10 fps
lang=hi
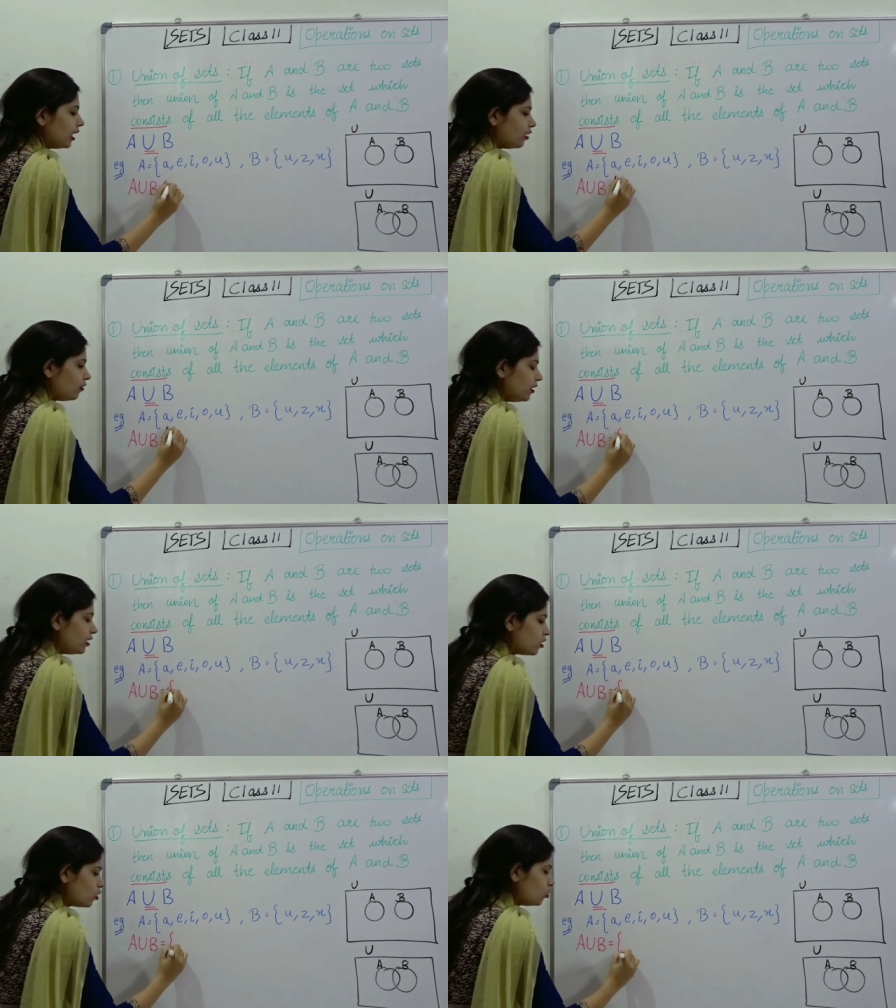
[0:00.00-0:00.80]

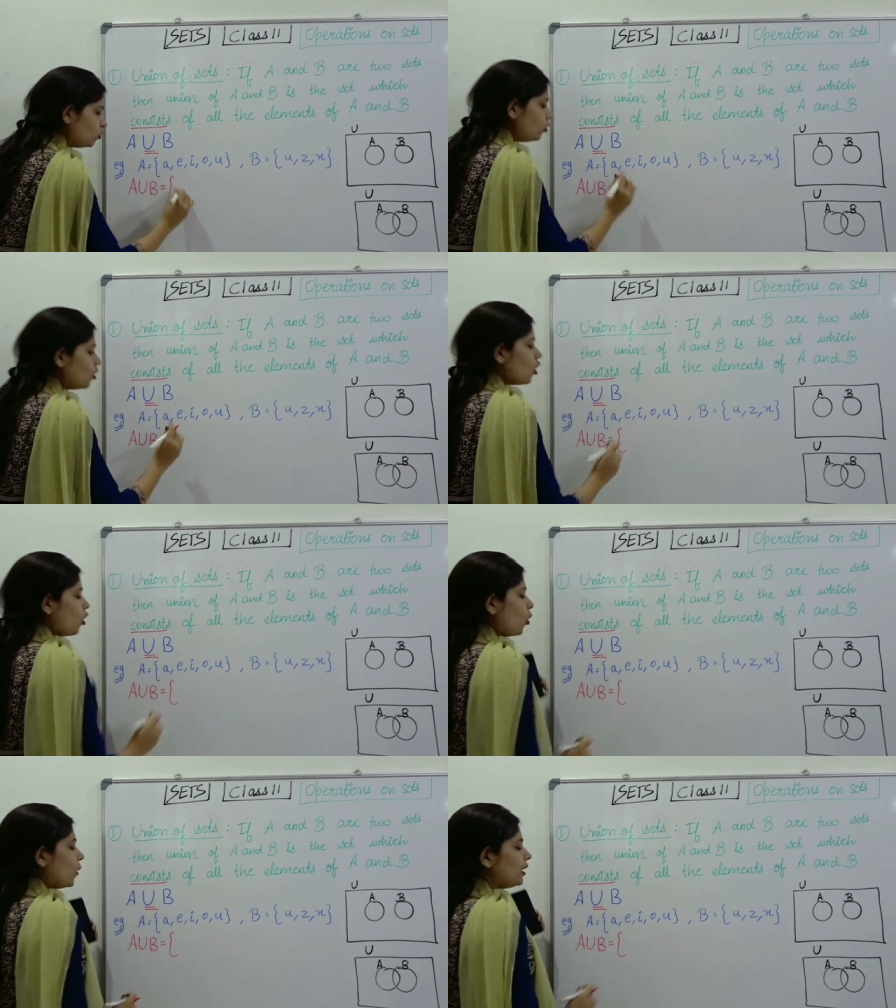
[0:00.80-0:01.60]
इक्वल्स टू
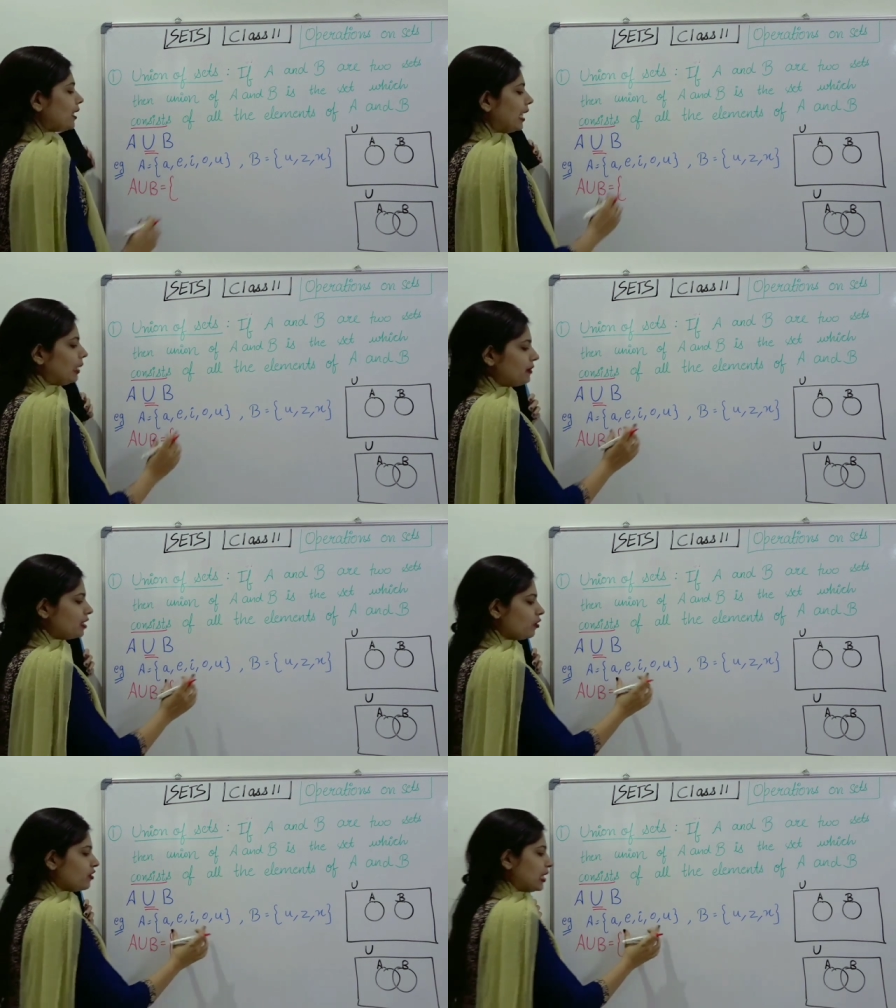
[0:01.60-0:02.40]
ऑल द
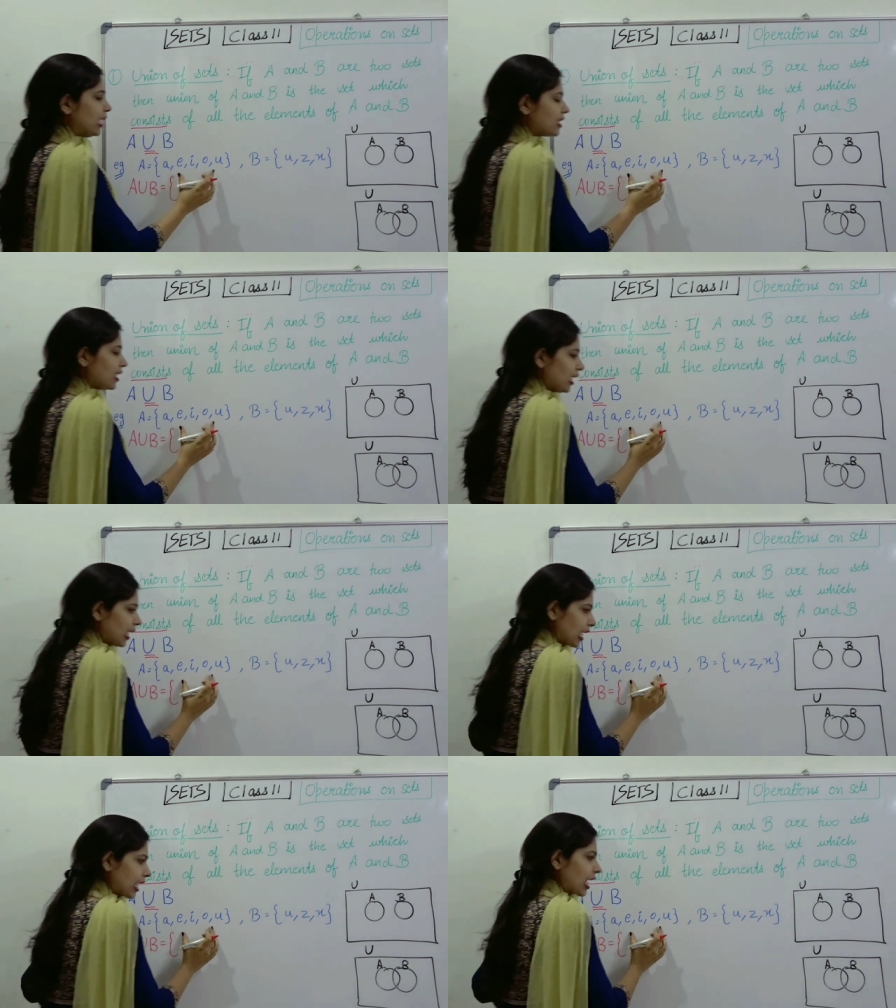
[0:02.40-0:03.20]
एलिमेंट्स ऑफ सेट
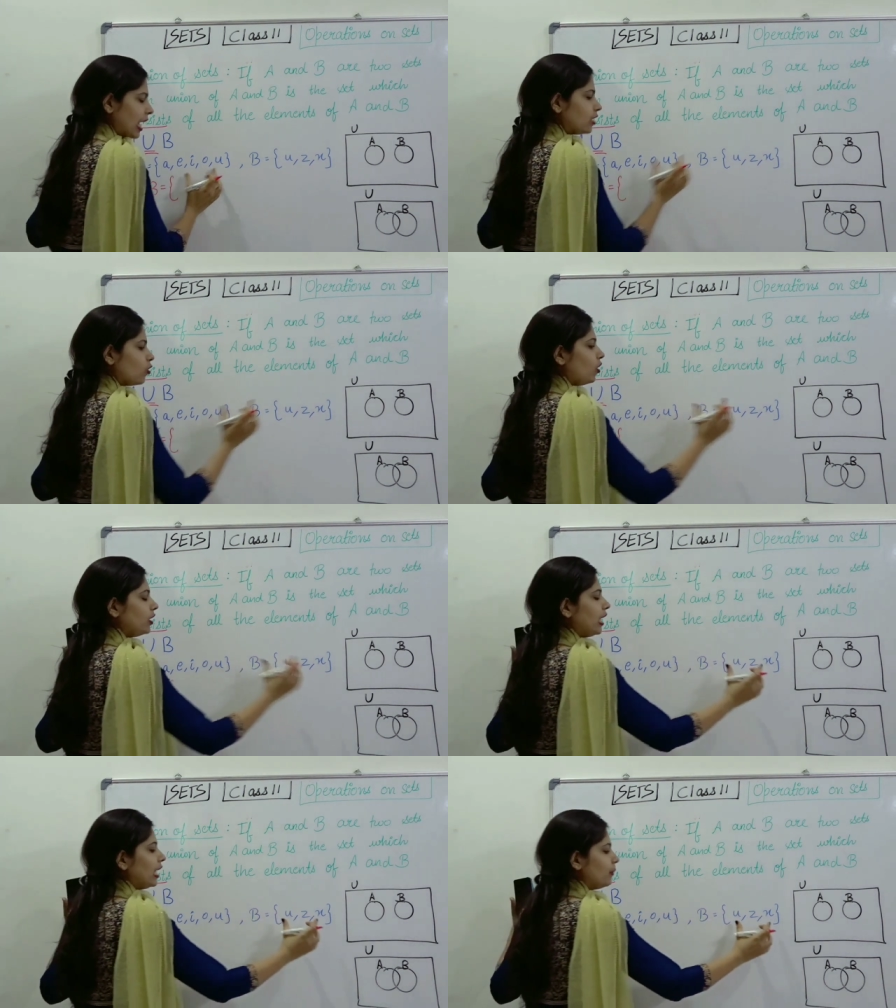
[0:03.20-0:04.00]
ए एंड
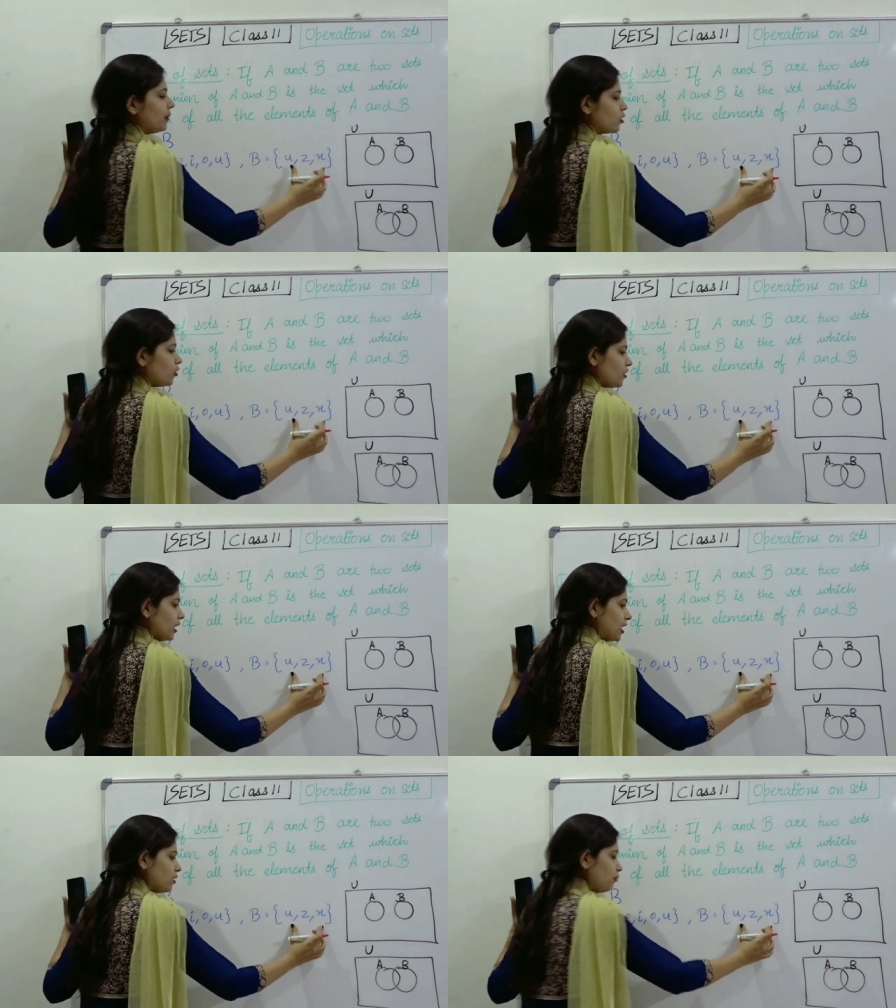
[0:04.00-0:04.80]
ऑल द एलिमेंट्स ऑफ
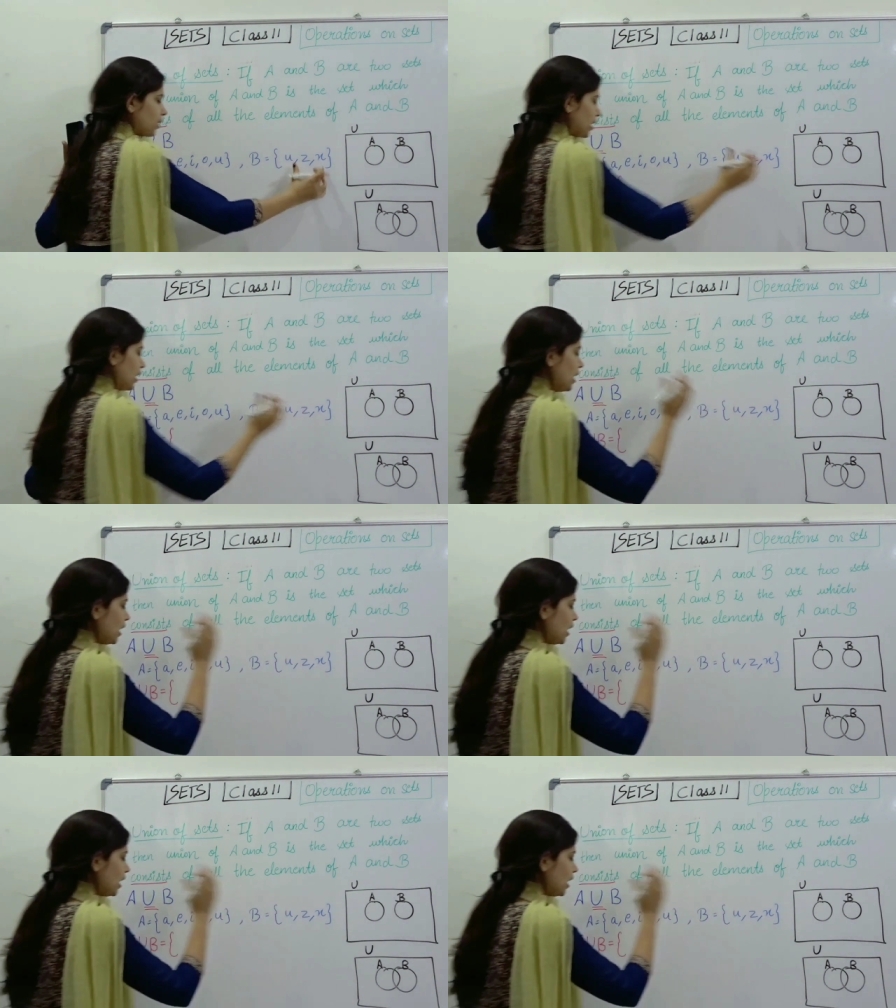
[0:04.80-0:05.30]
सेट बी